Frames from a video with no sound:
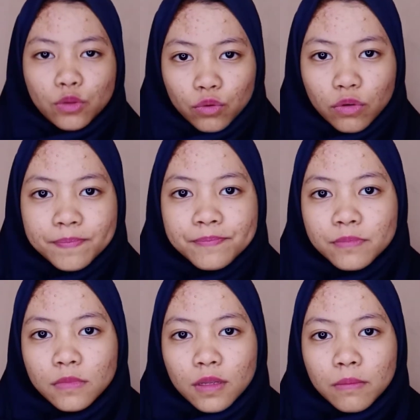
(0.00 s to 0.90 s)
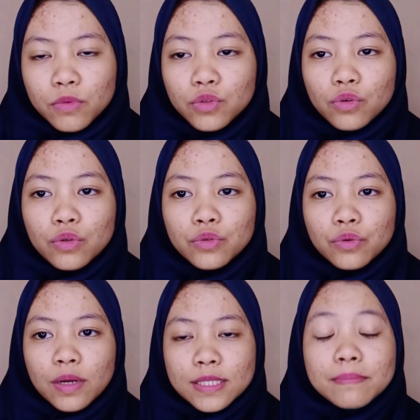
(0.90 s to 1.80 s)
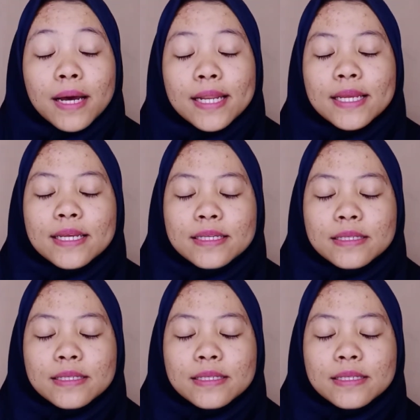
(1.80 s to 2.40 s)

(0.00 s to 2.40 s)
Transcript: tuh muncul juga sembari